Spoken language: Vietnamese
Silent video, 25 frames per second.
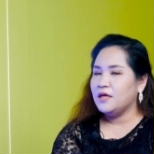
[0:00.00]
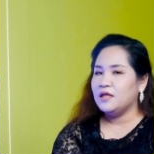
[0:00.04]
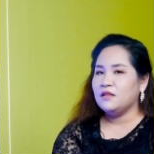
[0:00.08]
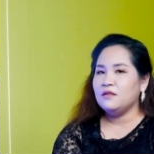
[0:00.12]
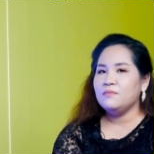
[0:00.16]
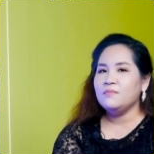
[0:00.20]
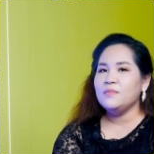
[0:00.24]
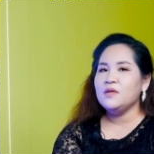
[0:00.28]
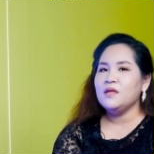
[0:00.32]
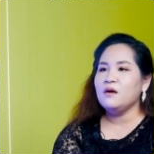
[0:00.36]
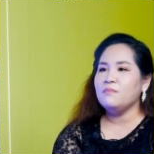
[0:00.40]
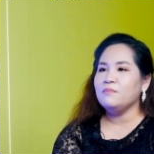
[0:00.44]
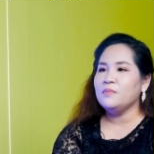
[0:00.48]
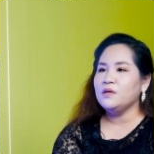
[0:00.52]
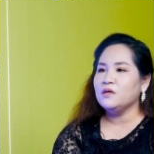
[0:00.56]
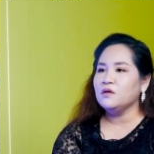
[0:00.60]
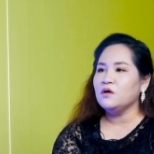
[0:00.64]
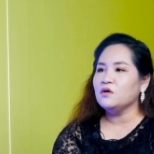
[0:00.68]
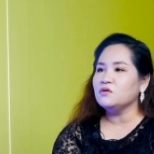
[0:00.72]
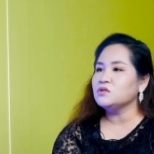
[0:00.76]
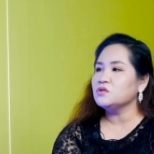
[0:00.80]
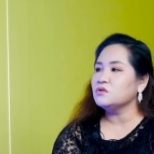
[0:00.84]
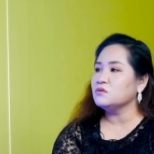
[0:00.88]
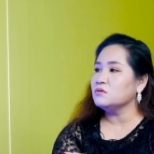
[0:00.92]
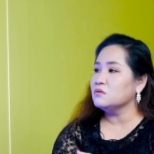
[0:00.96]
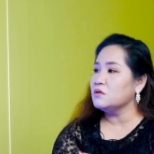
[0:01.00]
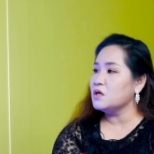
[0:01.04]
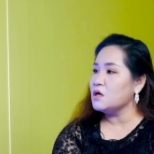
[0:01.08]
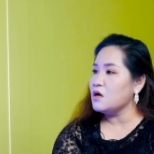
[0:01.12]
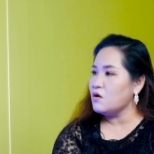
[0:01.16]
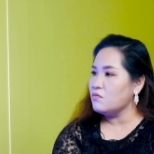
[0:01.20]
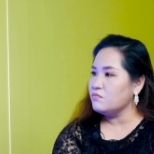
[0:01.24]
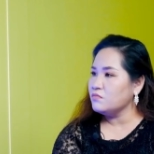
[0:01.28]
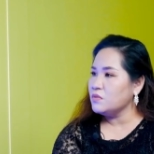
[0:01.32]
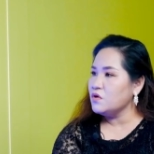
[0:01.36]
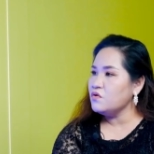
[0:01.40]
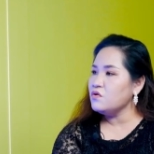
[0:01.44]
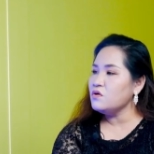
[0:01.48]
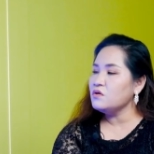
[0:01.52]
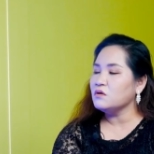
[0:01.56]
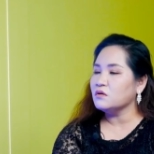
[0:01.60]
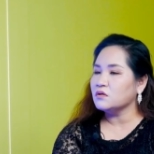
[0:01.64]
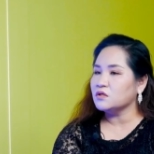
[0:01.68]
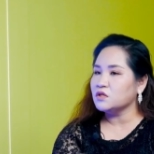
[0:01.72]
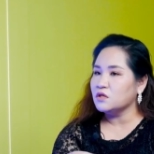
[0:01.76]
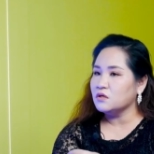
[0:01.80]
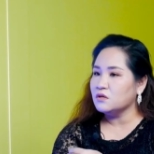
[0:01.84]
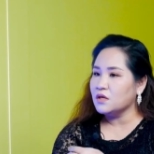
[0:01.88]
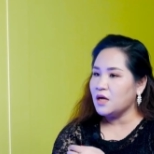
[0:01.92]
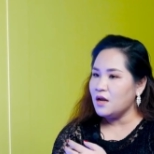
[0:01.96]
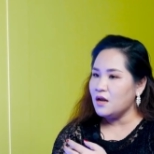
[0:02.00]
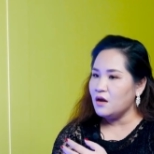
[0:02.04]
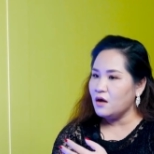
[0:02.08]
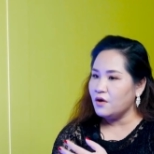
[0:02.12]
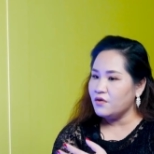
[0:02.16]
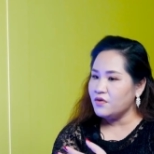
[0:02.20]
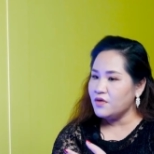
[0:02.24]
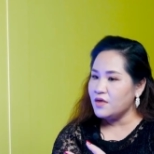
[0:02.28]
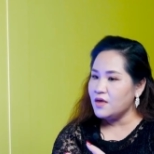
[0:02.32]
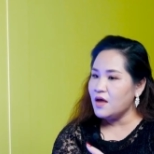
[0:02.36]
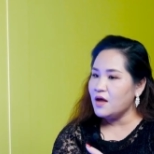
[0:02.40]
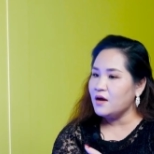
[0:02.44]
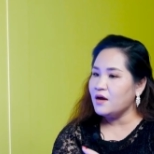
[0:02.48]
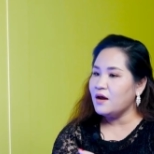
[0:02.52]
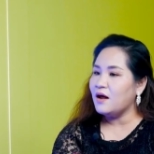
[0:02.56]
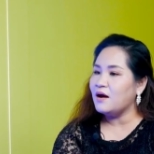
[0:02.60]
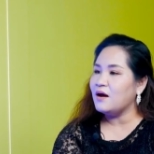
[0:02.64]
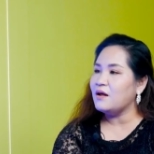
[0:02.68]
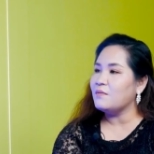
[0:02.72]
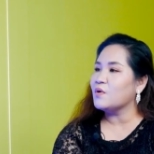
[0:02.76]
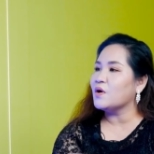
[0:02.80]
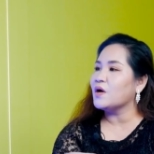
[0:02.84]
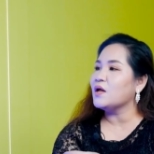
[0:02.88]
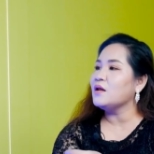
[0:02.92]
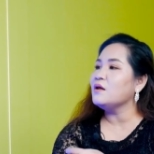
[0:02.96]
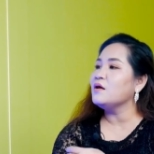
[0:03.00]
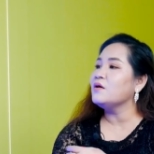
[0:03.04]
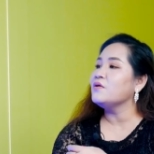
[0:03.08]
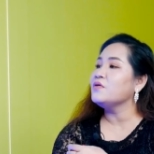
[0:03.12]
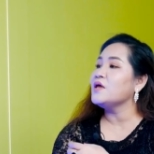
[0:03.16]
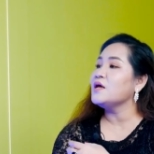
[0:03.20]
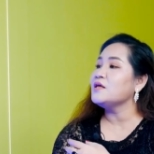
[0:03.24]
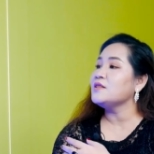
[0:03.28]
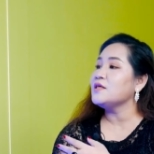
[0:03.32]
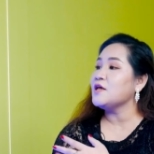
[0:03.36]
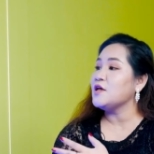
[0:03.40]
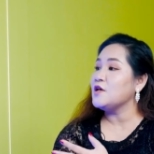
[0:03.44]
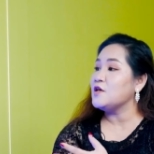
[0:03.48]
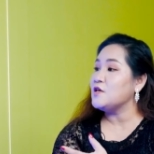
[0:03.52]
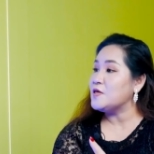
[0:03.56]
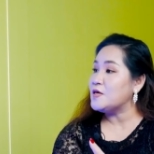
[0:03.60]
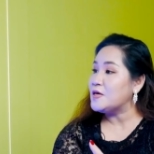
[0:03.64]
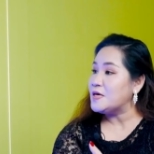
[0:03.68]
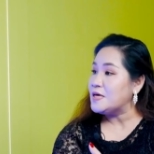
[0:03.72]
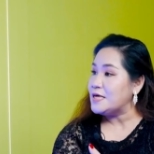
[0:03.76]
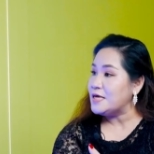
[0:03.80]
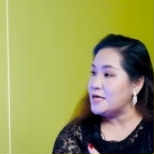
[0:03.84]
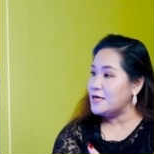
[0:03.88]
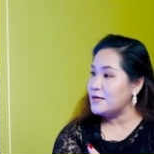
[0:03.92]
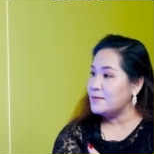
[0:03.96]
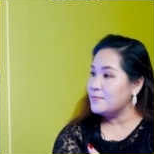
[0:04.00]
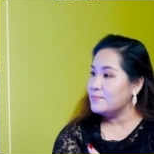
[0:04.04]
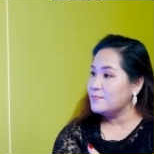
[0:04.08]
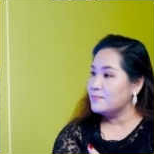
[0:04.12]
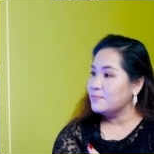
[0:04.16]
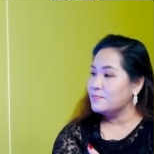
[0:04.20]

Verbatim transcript: Vậy thì bây giờ mình có sửa không? Nếu như thực sự cái lời chê đó là một cái lời chê thiện chí,